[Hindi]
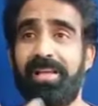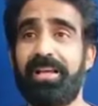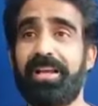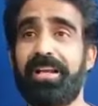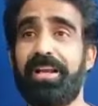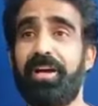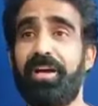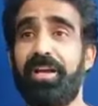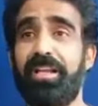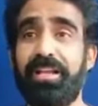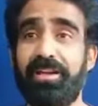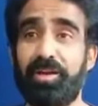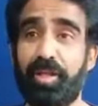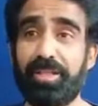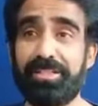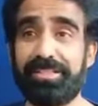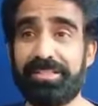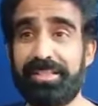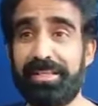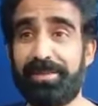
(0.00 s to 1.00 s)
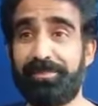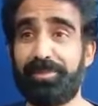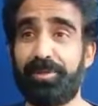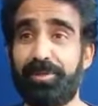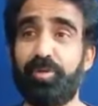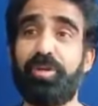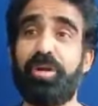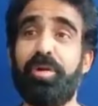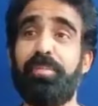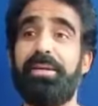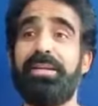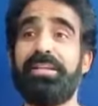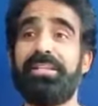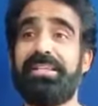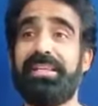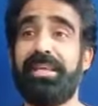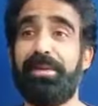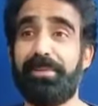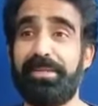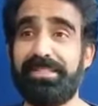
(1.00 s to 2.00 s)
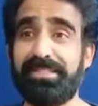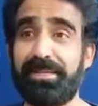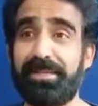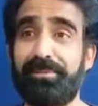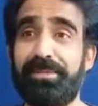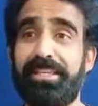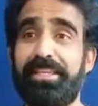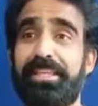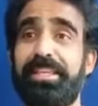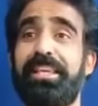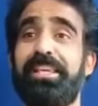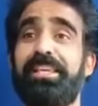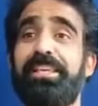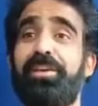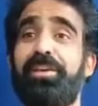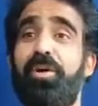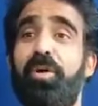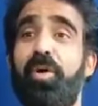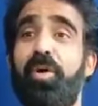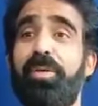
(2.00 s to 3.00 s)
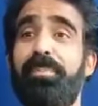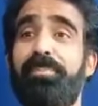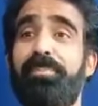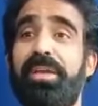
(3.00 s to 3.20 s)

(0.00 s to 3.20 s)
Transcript: राहुल रॉय जी ने अपने को कमेंट किया भाई साहब देखिए कि ऑन